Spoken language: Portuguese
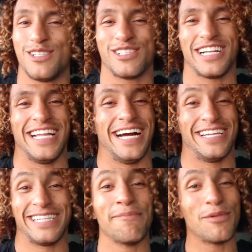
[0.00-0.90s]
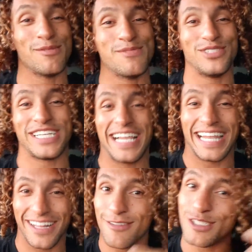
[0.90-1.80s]
tá ligado? Até pelo meu
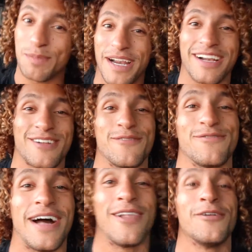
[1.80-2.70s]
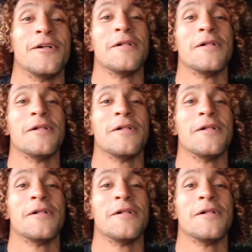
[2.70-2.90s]
dialeto, as paradas que eu falo.